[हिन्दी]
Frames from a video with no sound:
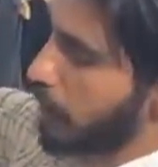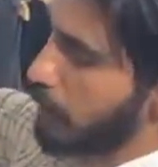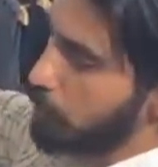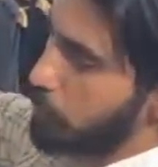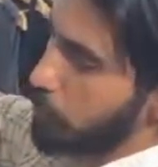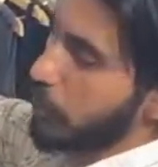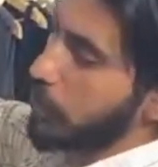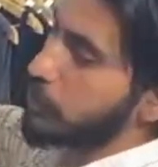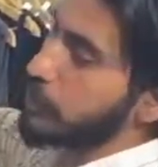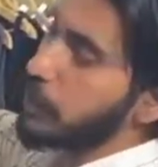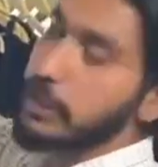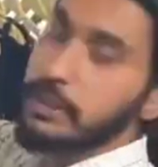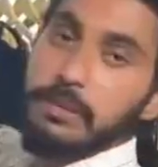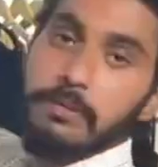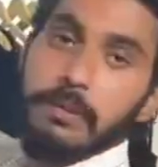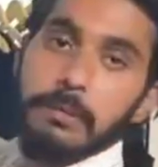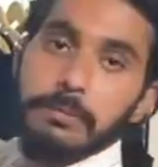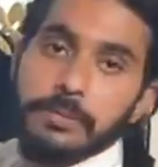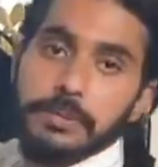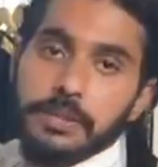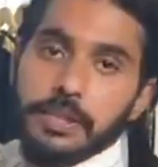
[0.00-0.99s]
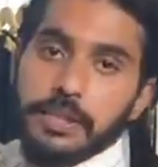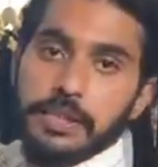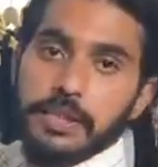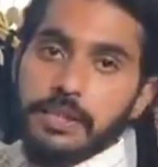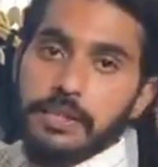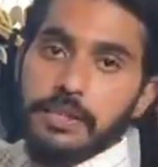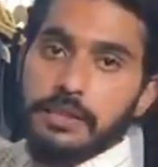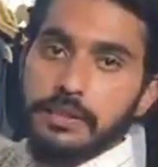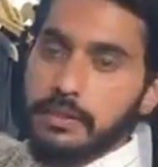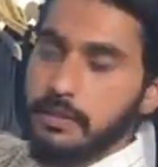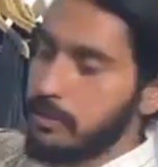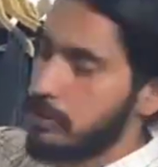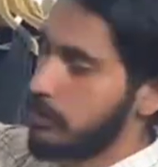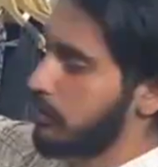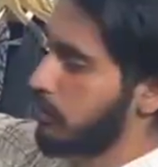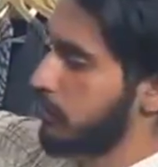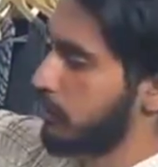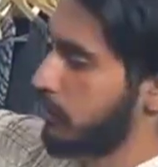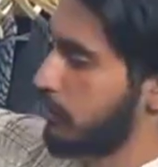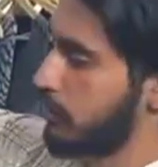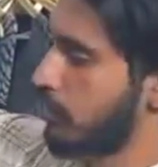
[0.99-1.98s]
का पूरा स्ट्रेचेबल पीस है ये
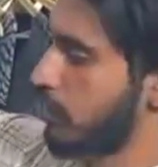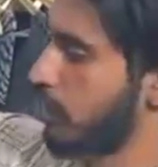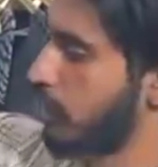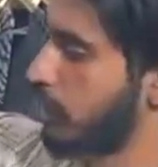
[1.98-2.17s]
ये